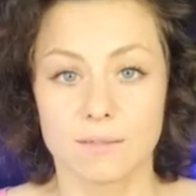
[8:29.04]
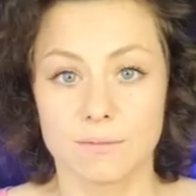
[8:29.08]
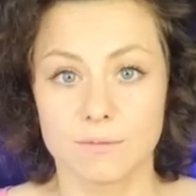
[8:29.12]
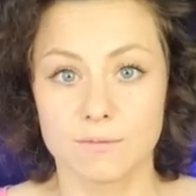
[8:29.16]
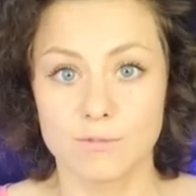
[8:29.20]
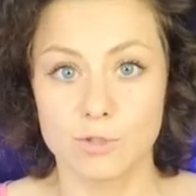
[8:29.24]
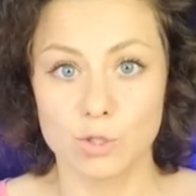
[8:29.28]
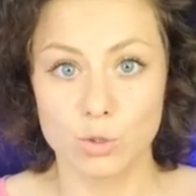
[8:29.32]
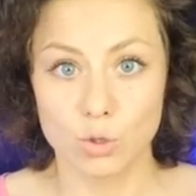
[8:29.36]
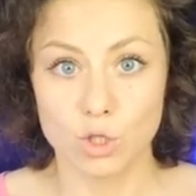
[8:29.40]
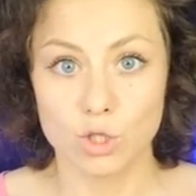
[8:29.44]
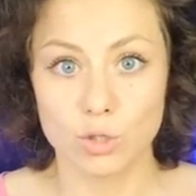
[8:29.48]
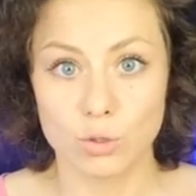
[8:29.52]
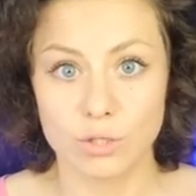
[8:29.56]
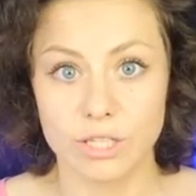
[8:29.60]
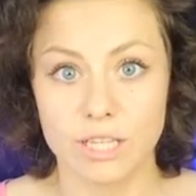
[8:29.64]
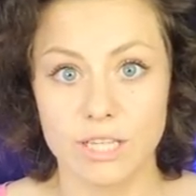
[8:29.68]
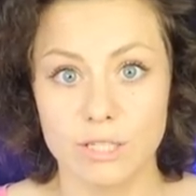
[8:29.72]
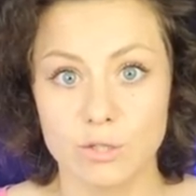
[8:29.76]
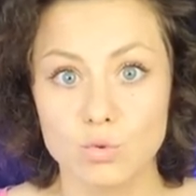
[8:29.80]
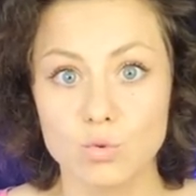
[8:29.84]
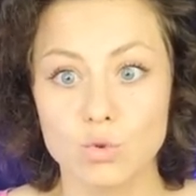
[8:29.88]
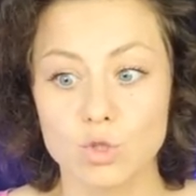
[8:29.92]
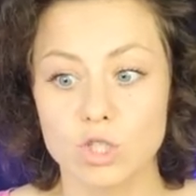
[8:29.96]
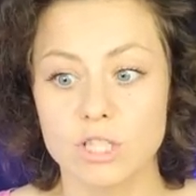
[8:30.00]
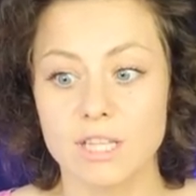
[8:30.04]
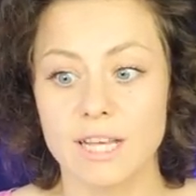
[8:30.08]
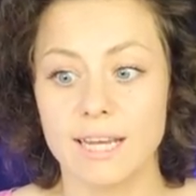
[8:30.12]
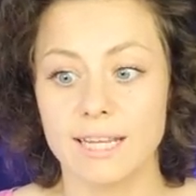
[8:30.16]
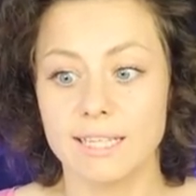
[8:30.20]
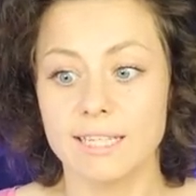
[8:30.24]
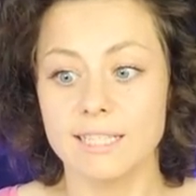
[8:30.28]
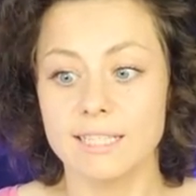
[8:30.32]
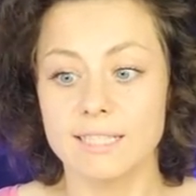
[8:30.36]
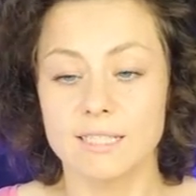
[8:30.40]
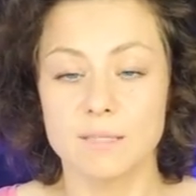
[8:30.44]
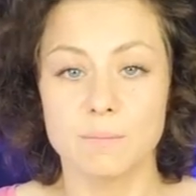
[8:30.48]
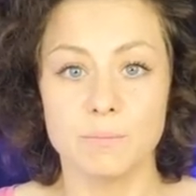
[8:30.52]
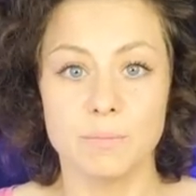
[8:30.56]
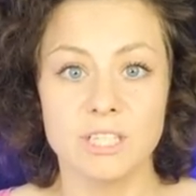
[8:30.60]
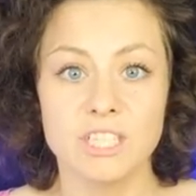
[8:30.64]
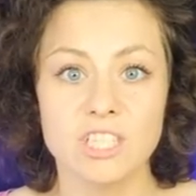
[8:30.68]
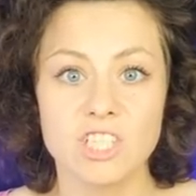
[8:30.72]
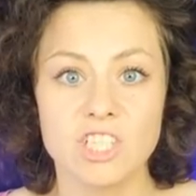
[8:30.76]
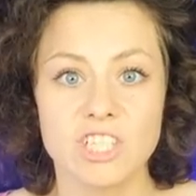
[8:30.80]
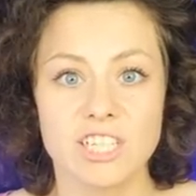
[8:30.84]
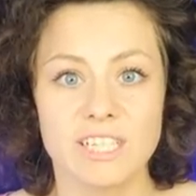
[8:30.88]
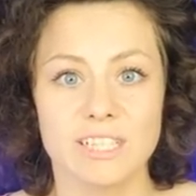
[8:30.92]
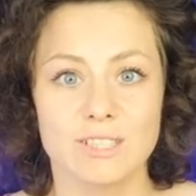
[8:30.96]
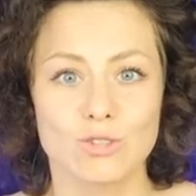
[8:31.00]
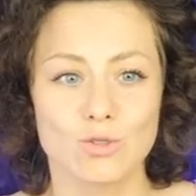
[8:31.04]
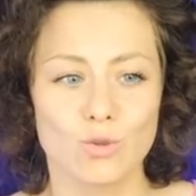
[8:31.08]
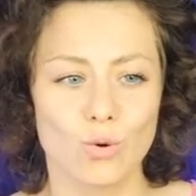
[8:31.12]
все, что ей нужно из пищи,